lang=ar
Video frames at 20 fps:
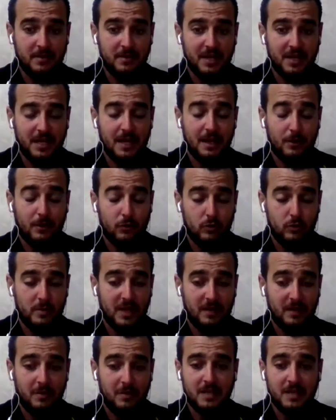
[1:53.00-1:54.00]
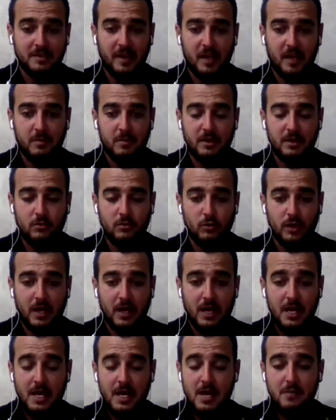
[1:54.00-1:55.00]
كل من المناطق المذكورة
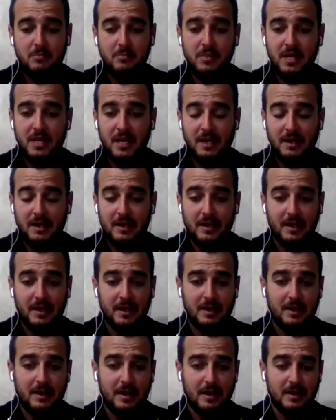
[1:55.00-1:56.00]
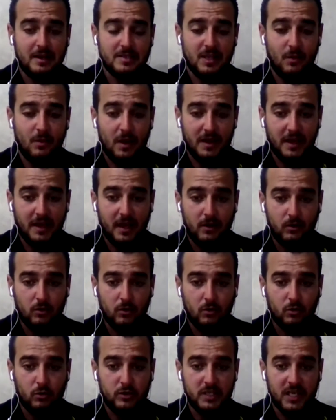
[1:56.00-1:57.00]
بالصواريخ
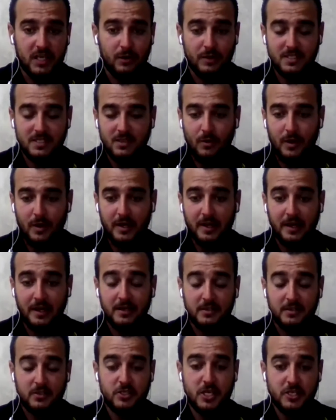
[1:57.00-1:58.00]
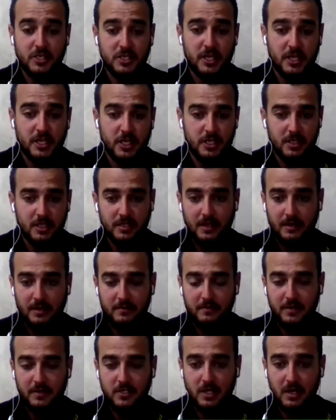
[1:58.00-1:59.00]
العنقودية والصواريخ الارتجاجية شديدة
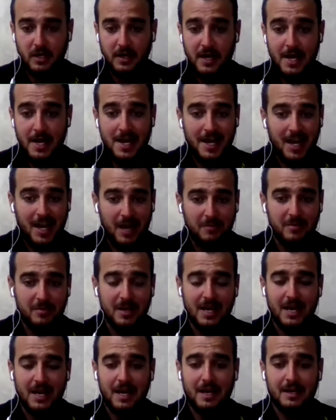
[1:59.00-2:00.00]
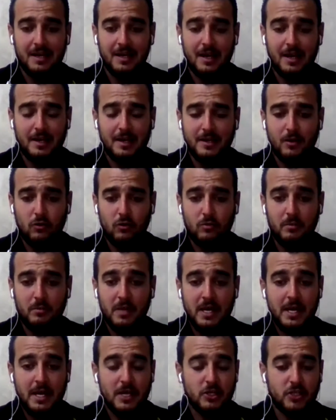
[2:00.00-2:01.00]
الانفجار حملة اليوم
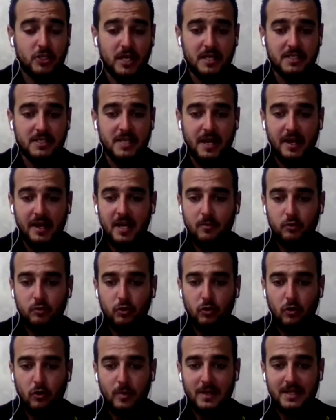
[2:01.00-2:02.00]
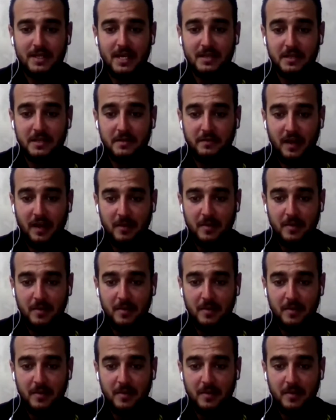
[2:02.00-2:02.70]
شرسة على مدن وبلدات ريف حماة